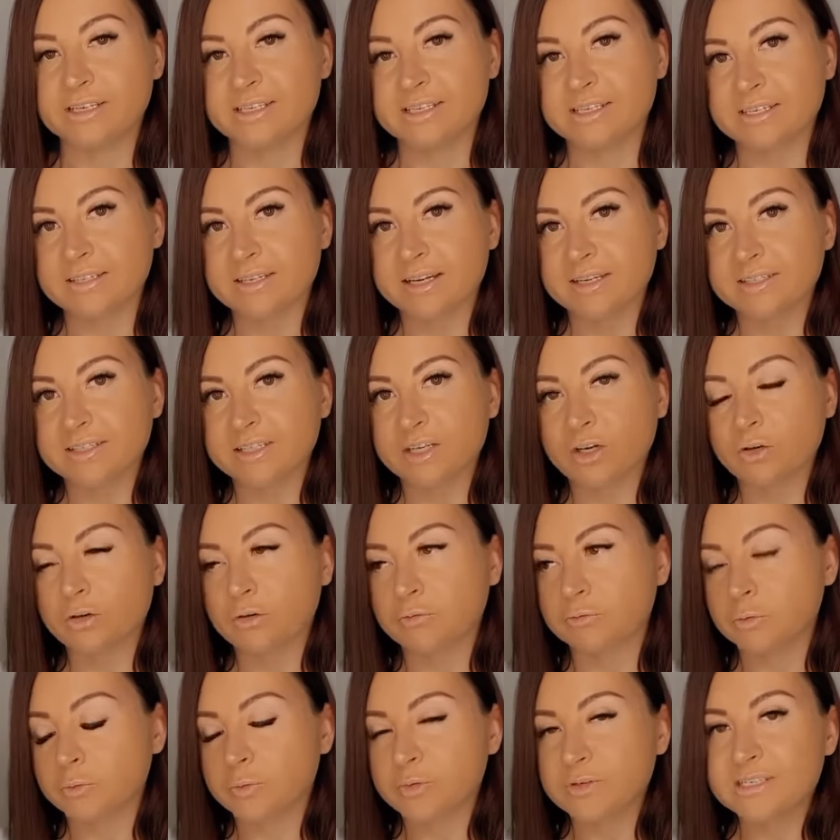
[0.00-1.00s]
c'est-à-dire que
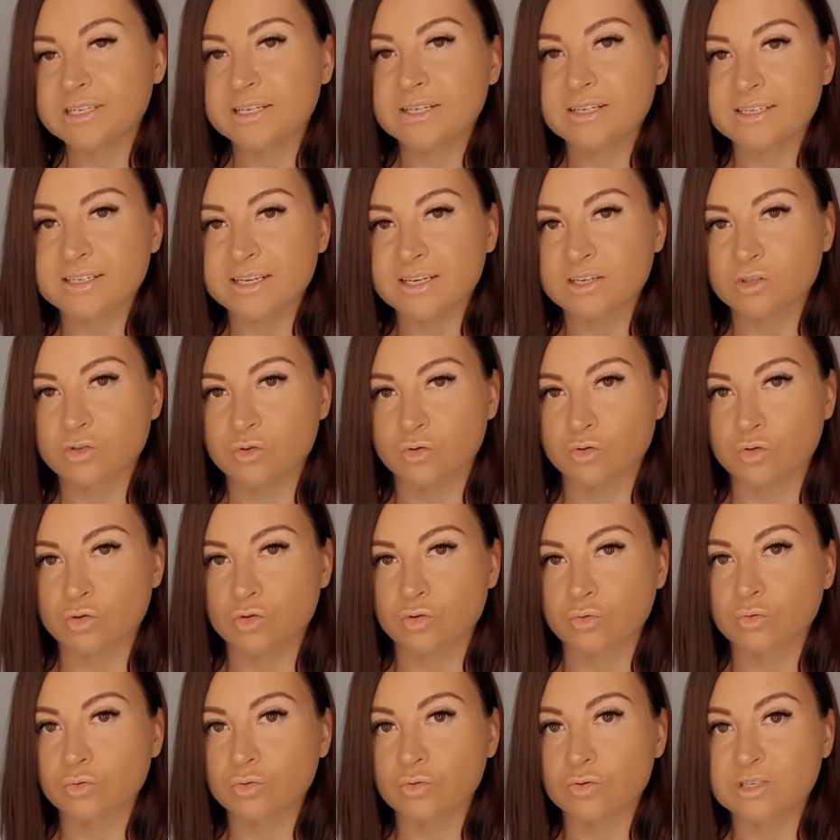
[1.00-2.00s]
vous posez les
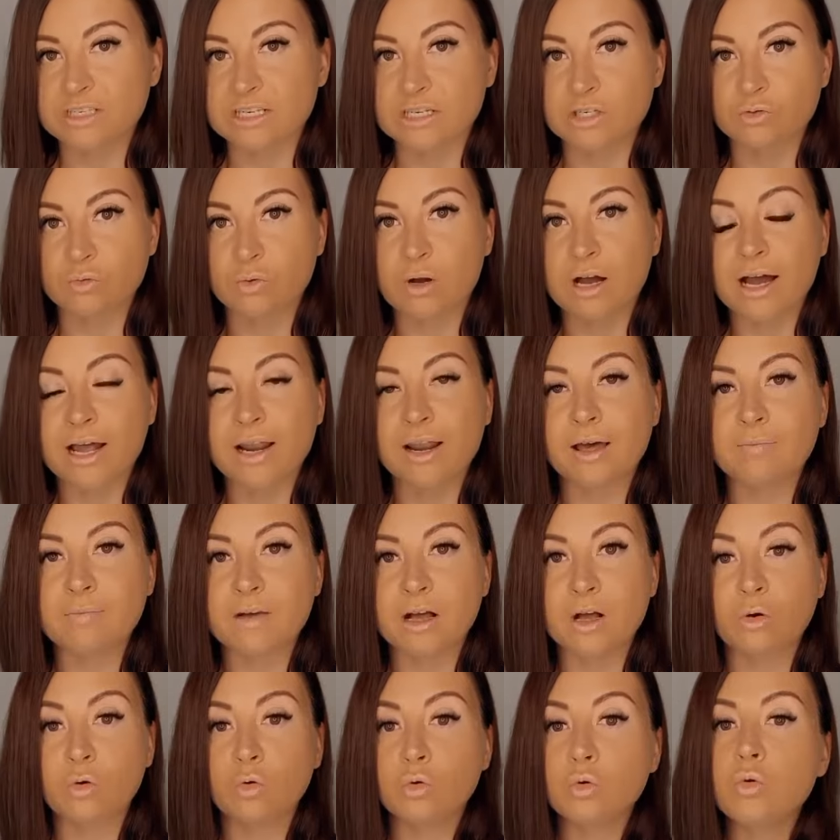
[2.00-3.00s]
extensions, que ça soit à la
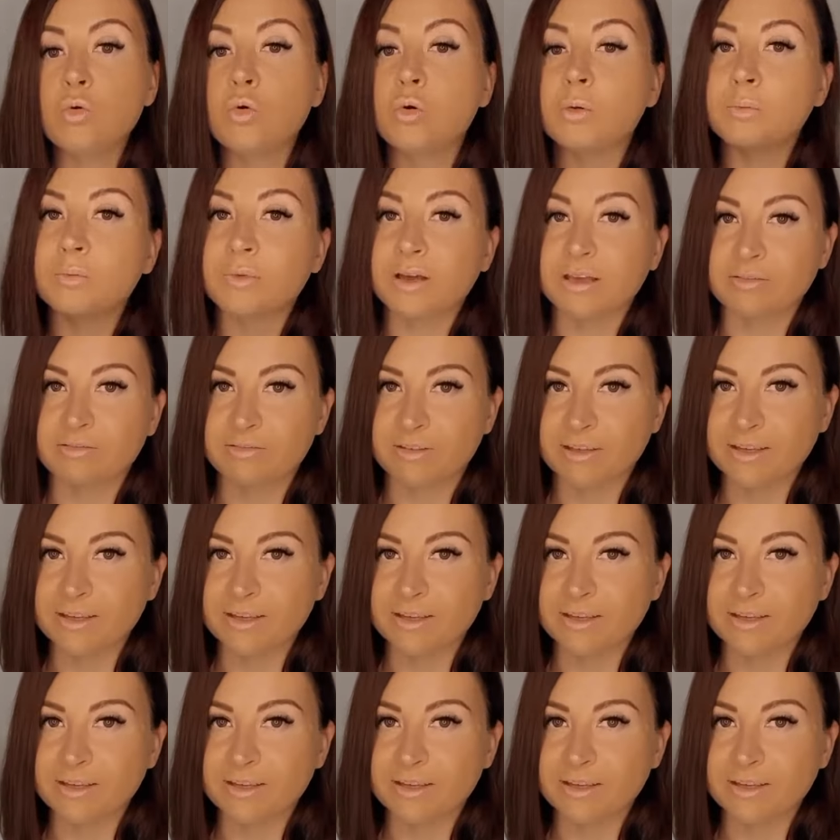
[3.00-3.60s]
main ou préfet,